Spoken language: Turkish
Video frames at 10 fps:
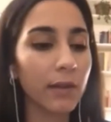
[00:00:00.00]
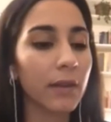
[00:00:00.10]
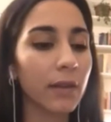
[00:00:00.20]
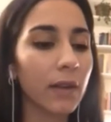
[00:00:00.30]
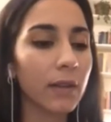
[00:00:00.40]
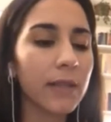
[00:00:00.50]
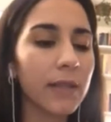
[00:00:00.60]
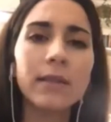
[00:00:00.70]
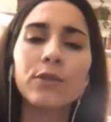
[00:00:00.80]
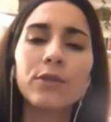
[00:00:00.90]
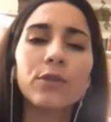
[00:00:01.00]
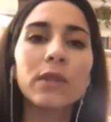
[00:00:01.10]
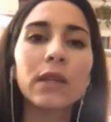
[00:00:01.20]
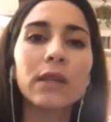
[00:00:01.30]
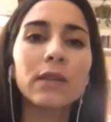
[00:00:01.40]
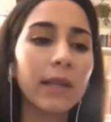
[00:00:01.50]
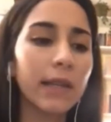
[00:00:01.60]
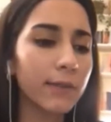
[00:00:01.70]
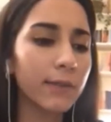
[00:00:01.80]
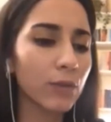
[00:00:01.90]
E, hatta sanıyorum Irak'ta
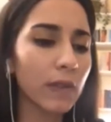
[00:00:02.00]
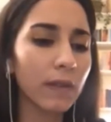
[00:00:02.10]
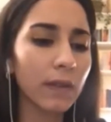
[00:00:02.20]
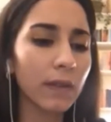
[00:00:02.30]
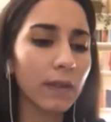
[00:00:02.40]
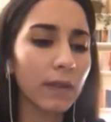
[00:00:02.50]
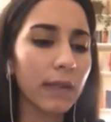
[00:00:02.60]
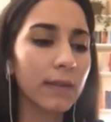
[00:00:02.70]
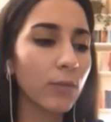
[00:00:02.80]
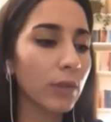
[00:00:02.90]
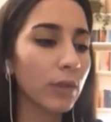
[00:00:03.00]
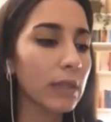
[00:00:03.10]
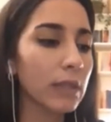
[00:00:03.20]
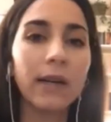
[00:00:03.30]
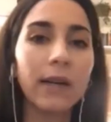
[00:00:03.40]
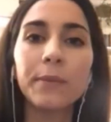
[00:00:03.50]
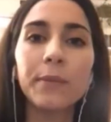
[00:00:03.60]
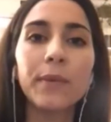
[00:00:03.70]
en yüksek yani eğitim oranına sahip